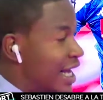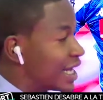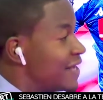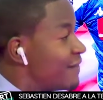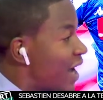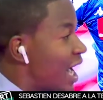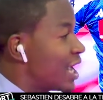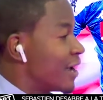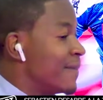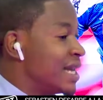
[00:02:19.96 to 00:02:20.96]
et qui
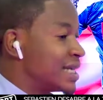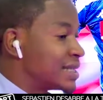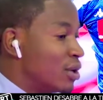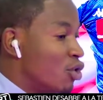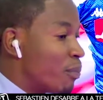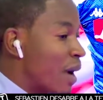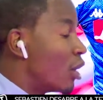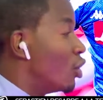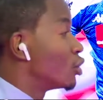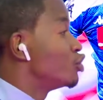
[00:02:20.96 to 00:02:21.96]
va mener ses
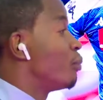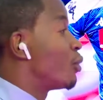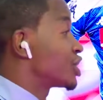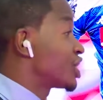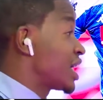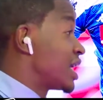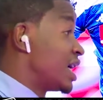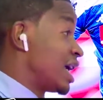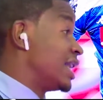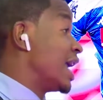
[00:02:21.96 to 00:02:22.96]
léopards lors du prochain
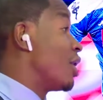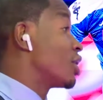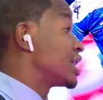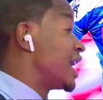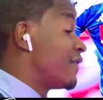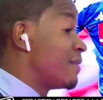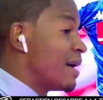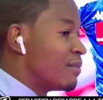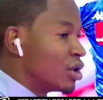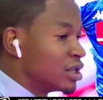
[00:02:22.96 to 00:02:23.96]
Chan. Et d'ailleurs, je l'avais
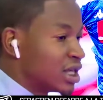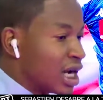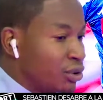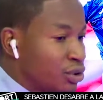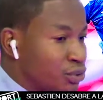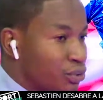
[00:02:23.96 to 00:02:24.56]
même euh, dit